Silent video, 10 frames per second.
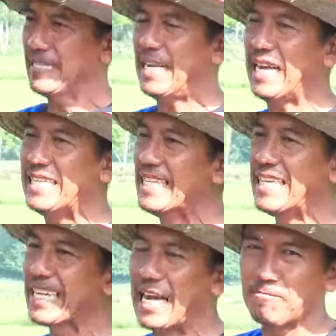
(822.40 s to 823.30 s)
ใส่เล
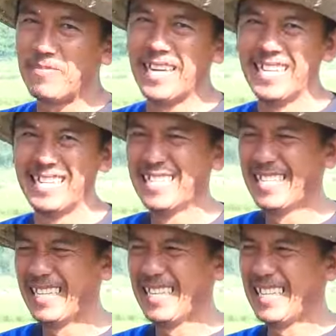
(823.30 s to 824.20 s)
ยครับใส่โต
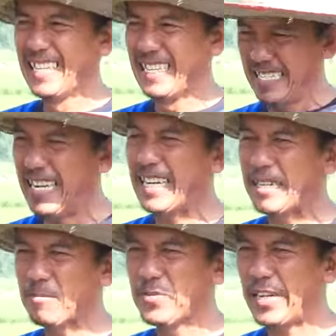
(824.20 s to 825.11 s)
ตั้งใจเลย ใช่
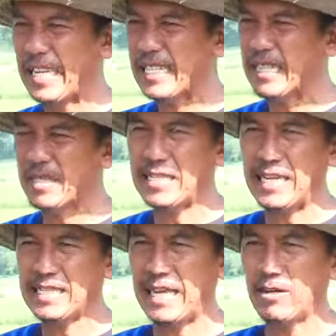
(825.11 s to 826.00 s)
ครับ ตอนนั้นใช้แส